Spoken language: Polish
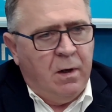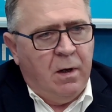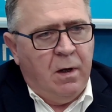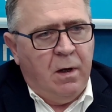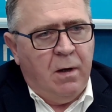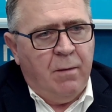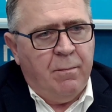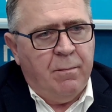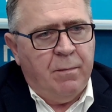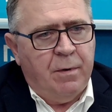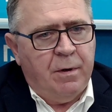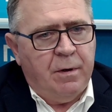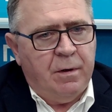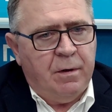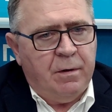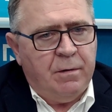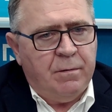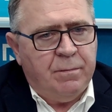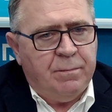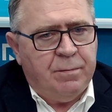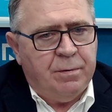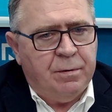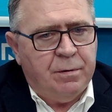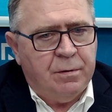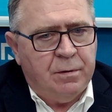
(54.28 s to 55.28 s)

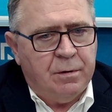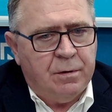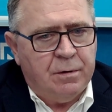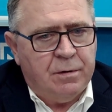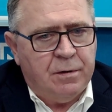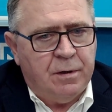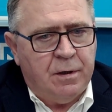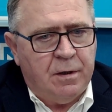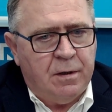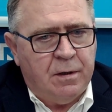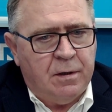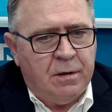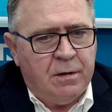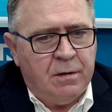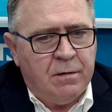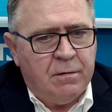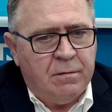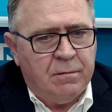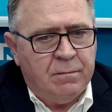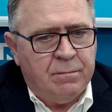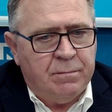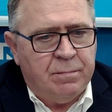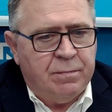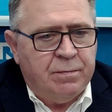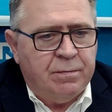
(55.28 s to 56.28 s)
My w, te,
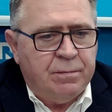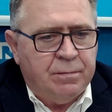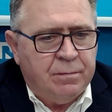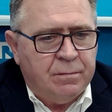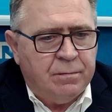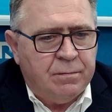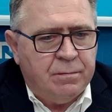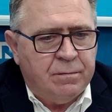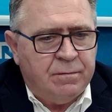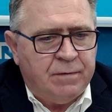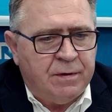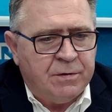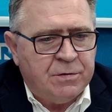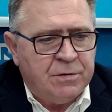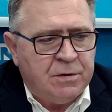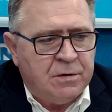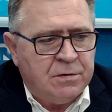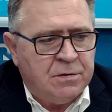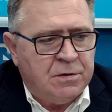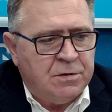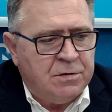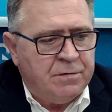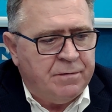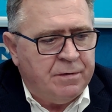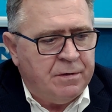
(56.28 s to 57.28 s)
w
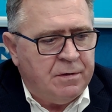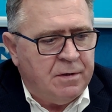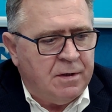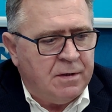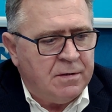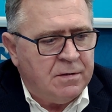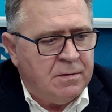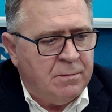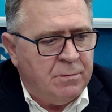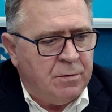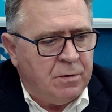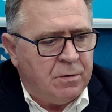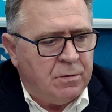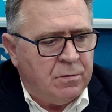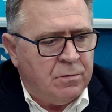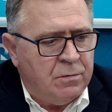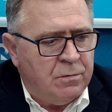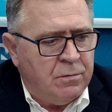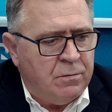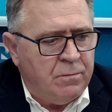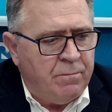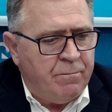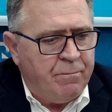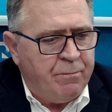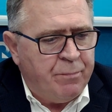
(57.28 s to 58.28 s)
2019
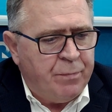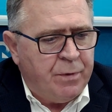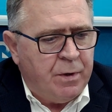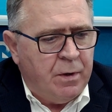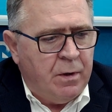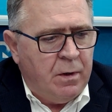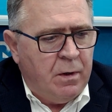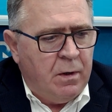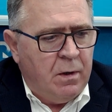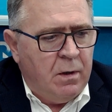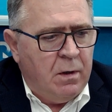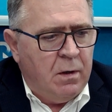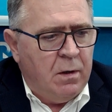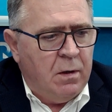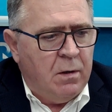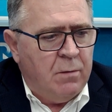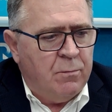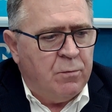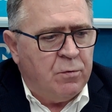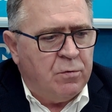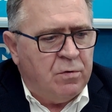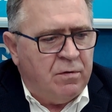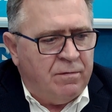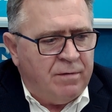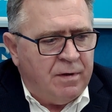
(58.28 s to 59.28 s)
roku
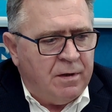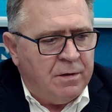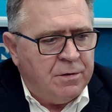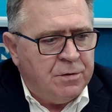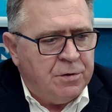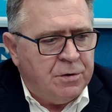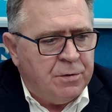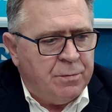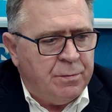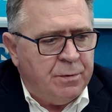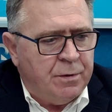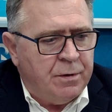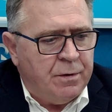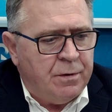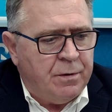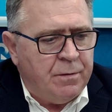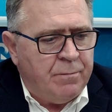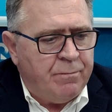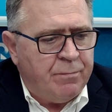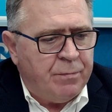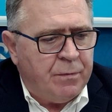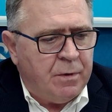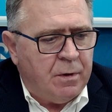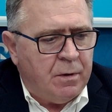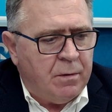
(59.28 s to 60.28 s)
budowaliśmy
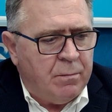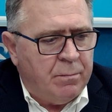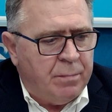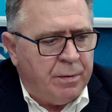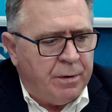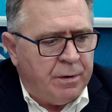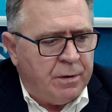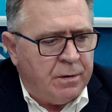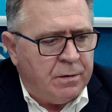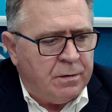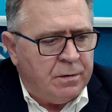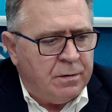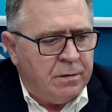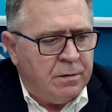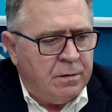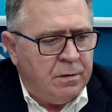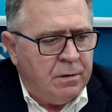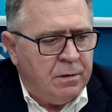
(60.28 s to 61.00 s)
e, byt